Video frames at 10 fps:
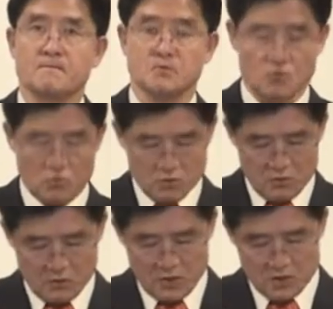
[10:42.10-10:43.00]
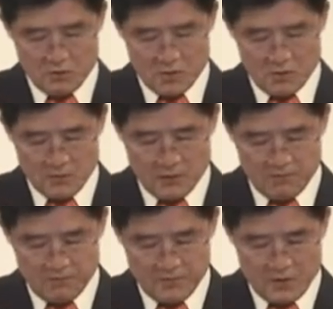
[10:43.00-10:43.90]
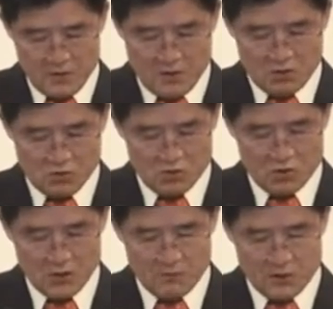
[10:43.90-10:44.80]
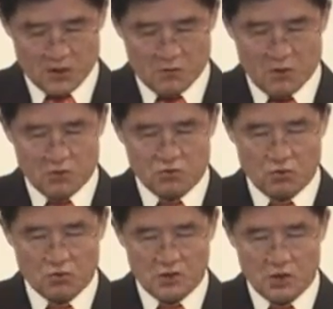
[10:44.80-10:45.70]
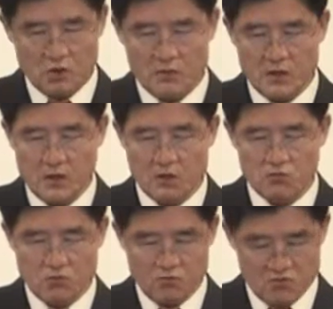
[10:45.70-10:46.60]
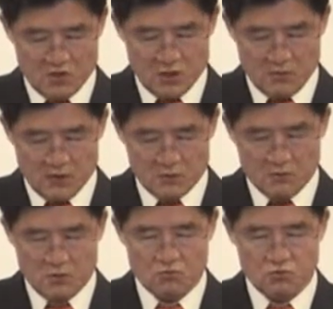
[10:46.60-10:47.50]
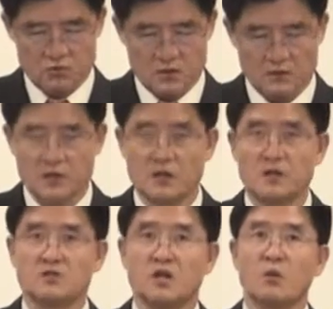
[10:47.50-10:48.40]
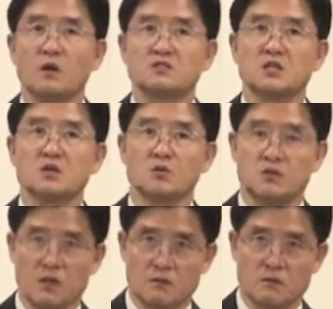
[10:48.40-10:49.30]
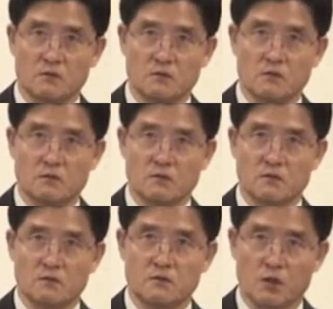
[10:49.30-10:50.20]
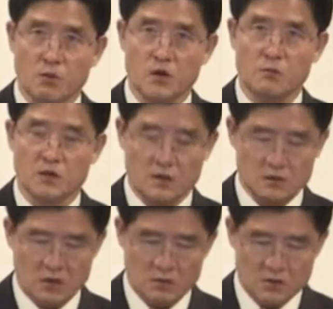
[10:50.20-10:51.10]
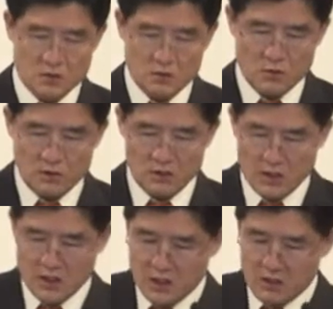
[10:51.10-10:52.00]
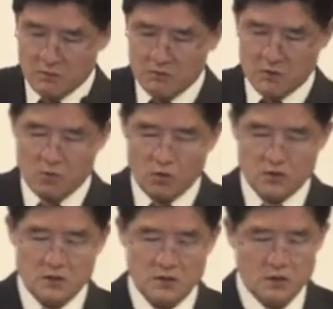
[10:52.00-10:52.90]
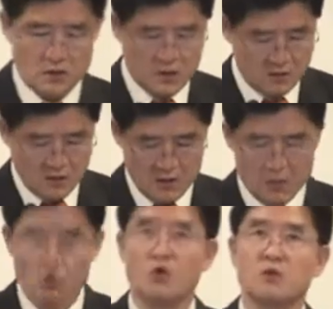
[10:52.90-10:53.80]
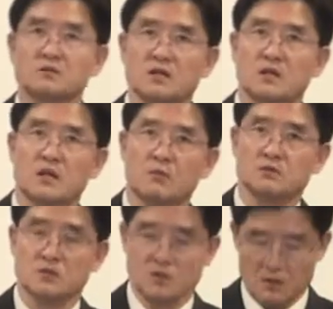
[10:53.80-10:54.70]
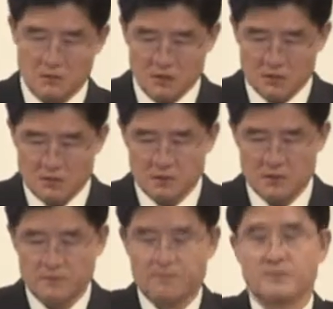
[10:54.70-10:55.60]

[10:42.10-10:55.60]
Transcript: 소설로 되어 있습니다만 소설가 입장에서 보기에 소설이라고 말하기엔 좀 문제가 많습니다. 구조상. 대화체로 된, 대화가 많은 것. 대화체로 된 하나님 없는 목사들에 대한 고발장에다 아마 뭐 저걸 읽었습니다.